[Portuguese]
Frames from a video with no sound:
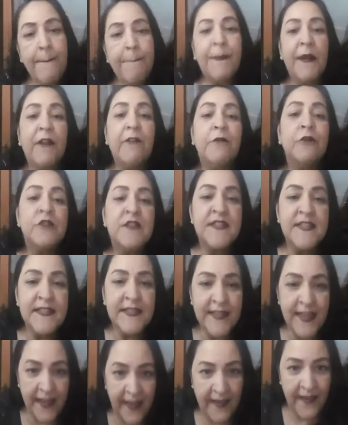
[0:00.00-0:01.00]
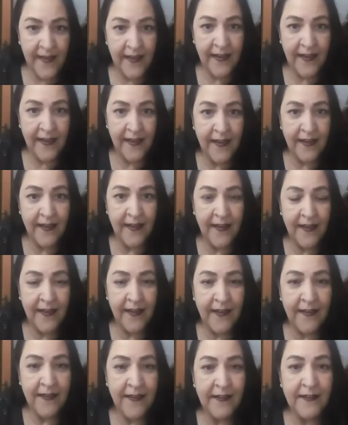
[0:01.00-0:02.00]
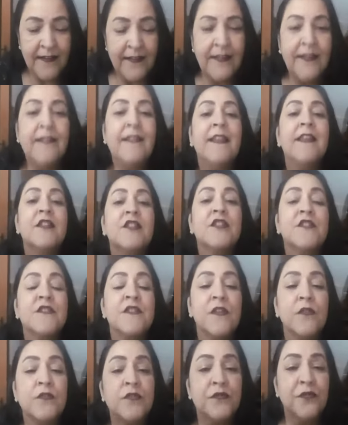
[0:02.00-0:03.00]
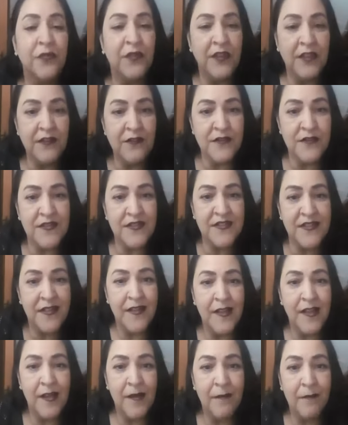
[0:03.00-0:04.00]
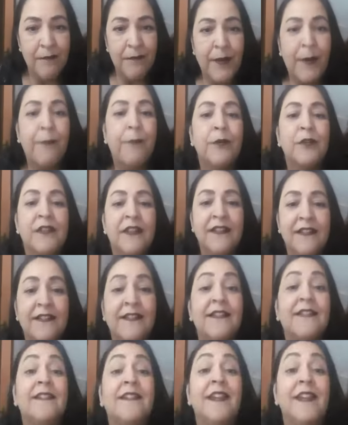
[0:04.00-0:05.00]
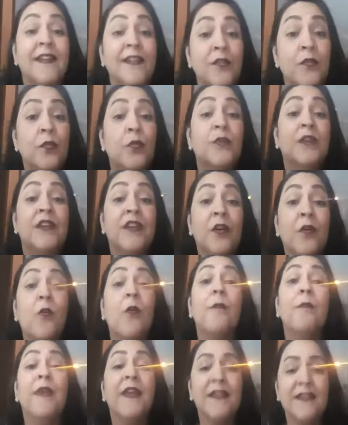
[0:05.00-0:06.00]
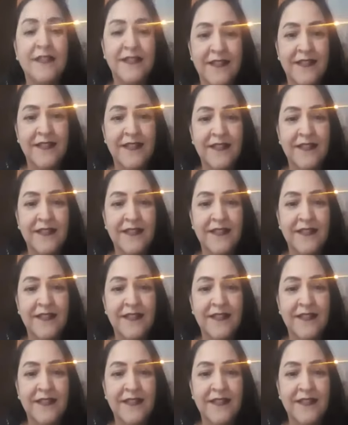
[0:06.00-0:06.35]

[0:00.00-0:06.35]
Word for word: para você que deixa seus filhos para poder ter o que comer,